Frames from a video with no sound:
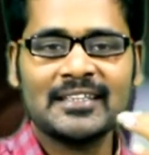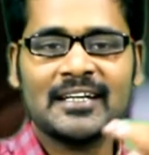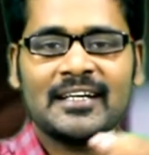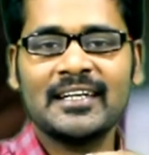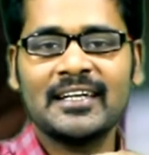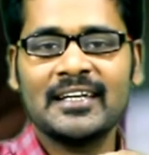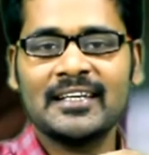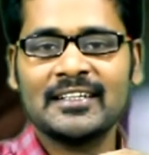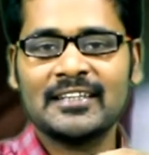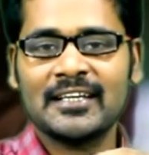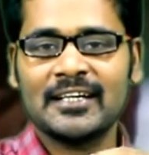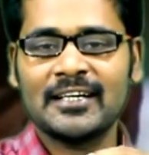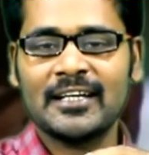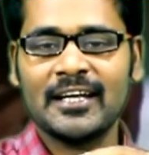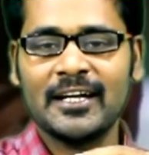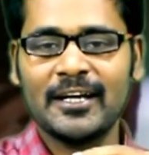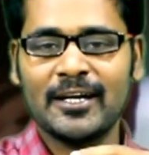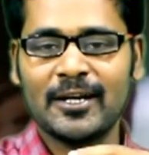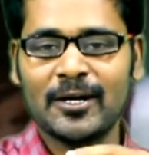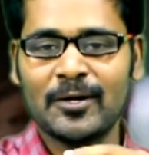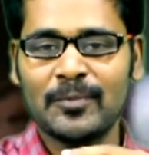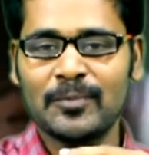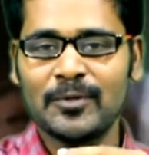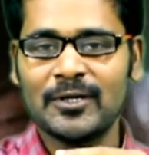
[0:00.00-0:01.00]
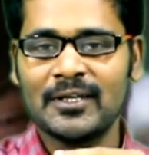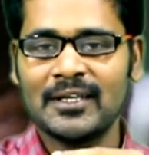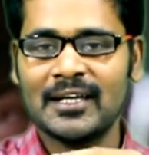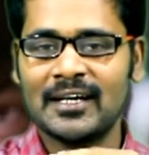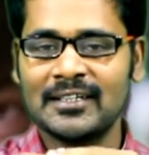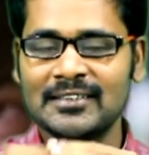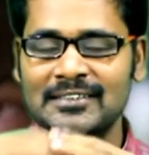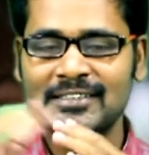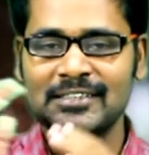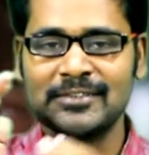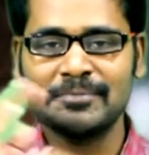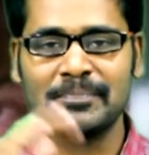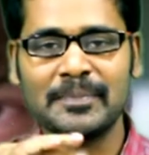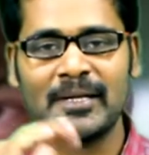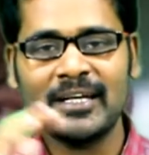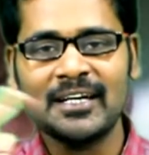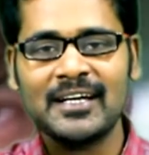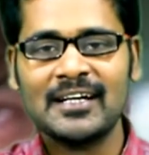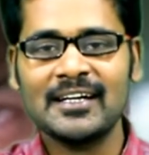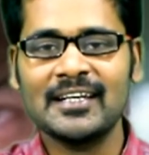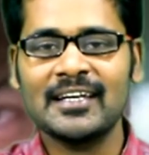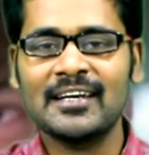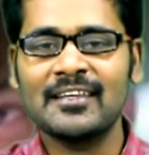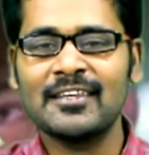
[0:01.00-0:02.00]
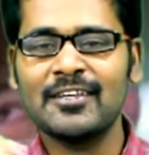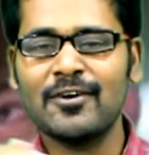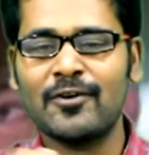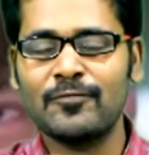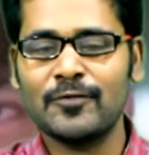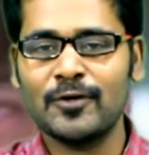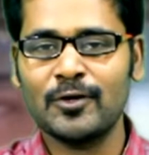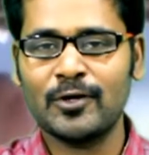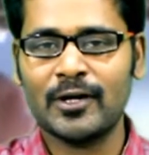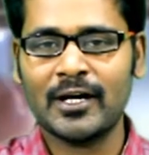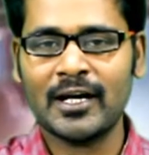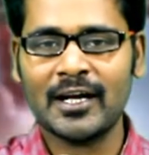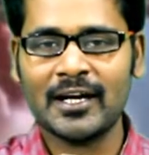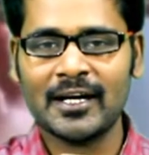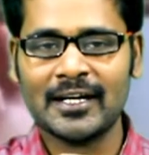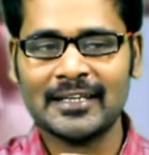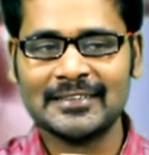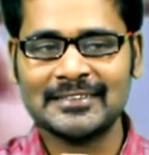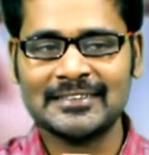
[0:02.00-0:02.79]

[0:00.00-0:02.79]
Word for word: தண்ணியை தட்டிக்கிட்டு இருக்கும்போது அஜித் பின்னாடி இருந்து அவ்வளோ அழகாக